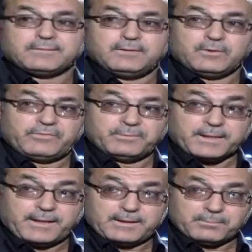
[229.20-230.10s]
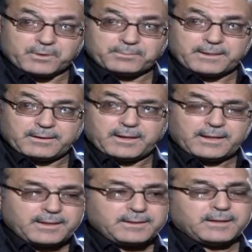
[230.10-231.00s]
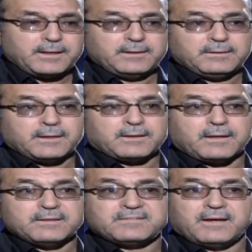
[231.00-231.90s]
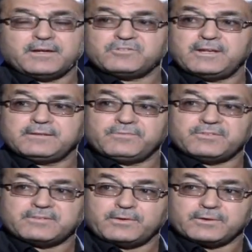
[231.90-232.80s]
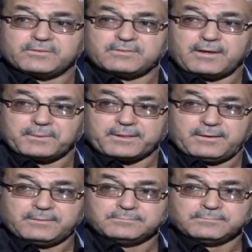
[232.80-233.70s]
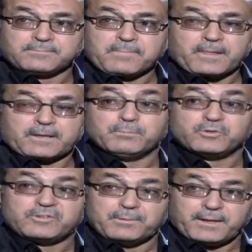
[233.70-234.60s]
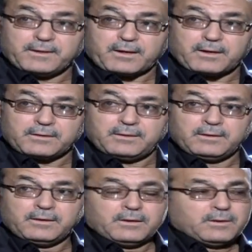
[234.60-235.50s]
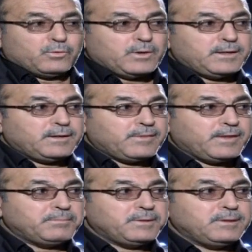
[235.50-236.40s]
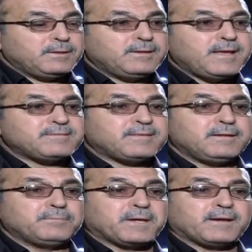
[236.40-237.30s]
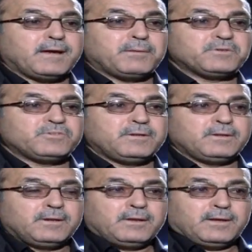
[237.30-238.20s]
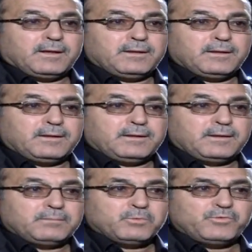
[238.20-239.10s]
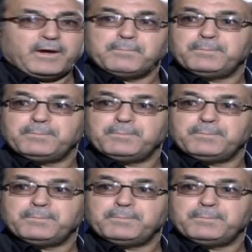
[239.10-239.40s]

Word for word: الدولة في المرحلة المقبلة علينا أن نقرأ الساحة جيدا في السنوات السابقة كمجتمع عراقي وأن نذهب لل... ليس للبرنامج ال... المفعم